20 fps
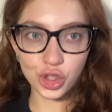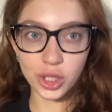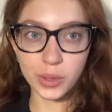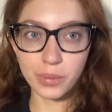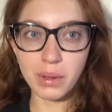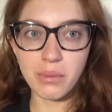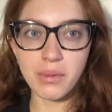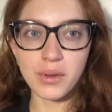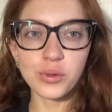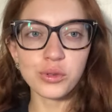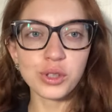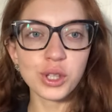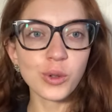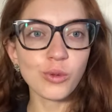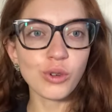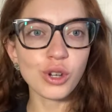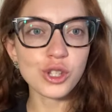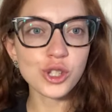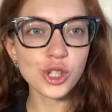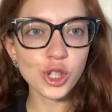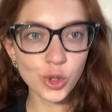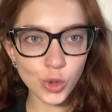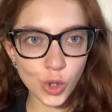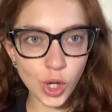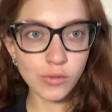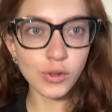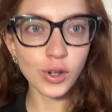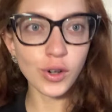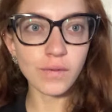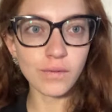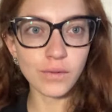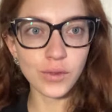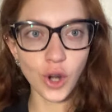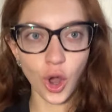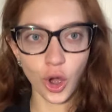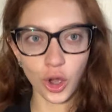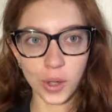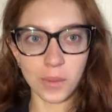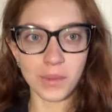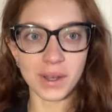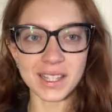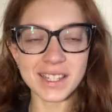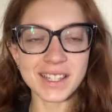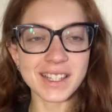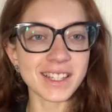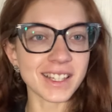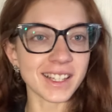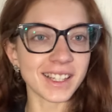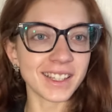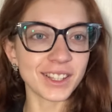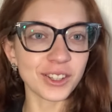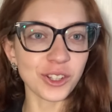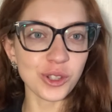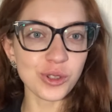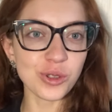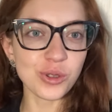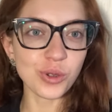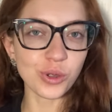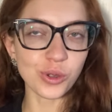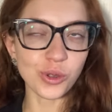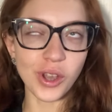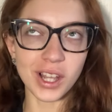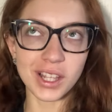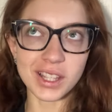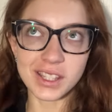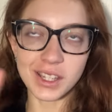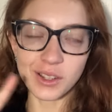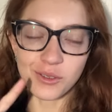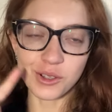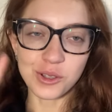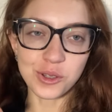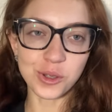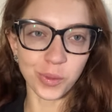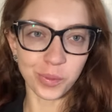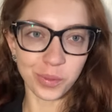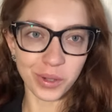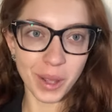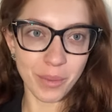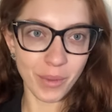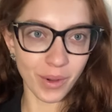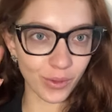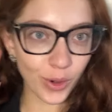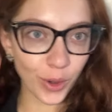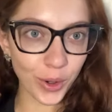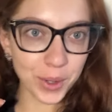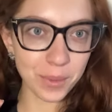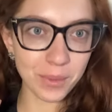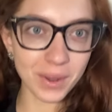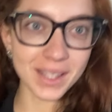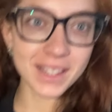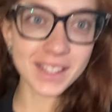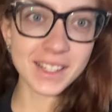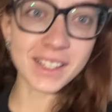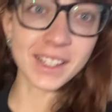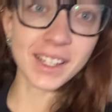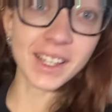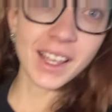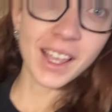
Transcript: buongiorno e benvenuti in questo nuovo vlogmas. Non sono, anzi questo primo vlogmas,